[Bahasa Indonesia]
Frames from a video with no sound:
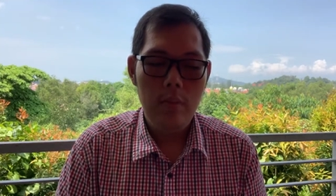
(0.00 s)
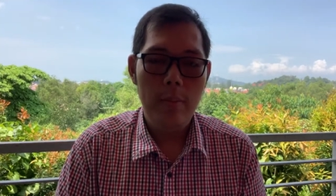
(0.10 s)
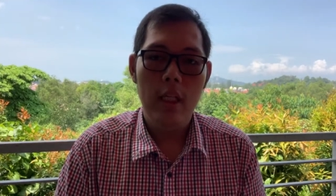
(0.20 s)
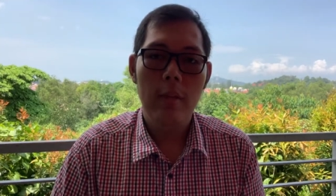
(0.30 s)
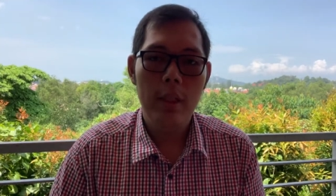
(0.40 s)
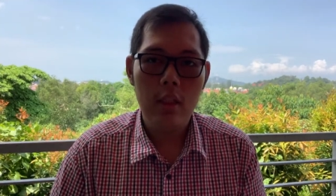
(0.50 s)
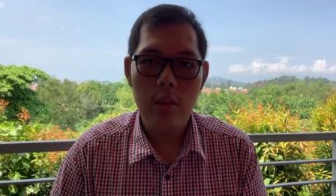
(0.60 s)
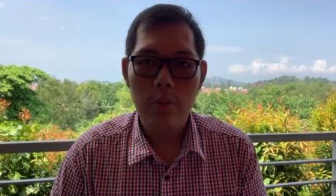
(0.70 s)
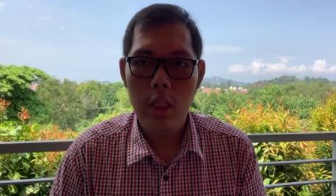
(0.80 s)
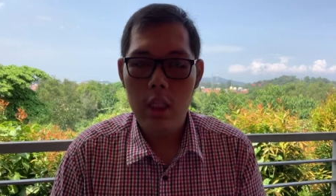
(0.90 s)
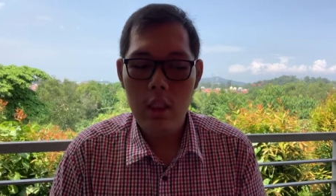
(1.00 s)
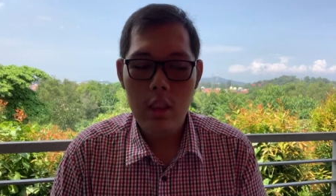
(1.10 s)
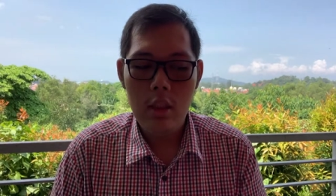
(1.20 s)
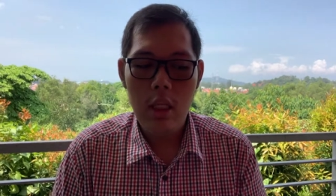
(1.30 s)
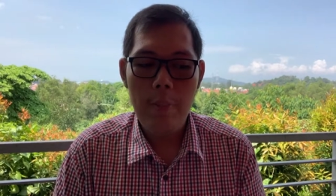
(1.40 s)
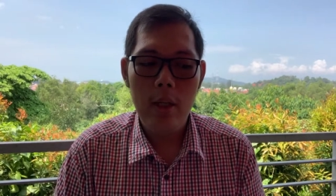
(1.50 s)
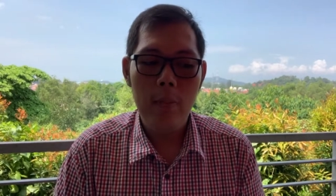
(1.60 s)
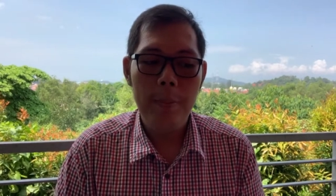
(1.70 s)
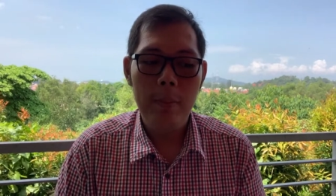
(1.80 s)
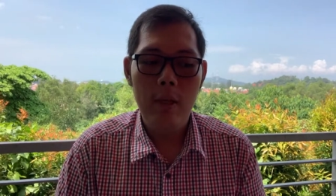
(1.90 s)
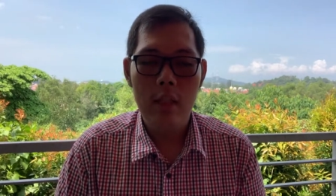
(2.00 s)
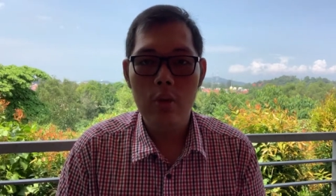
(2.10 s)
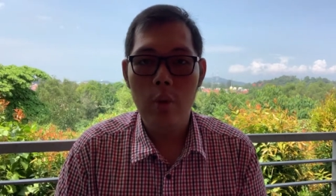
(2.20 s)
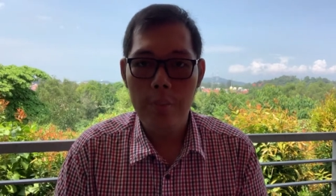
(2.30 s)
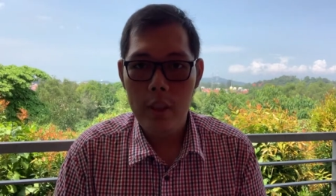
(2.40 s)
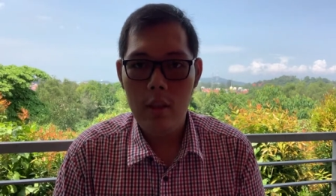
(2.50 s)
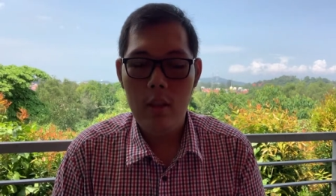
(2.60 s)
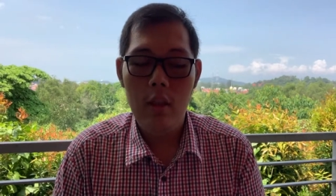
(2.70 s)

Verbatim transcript: Pada mata kuliah ini terdapat 14 topik.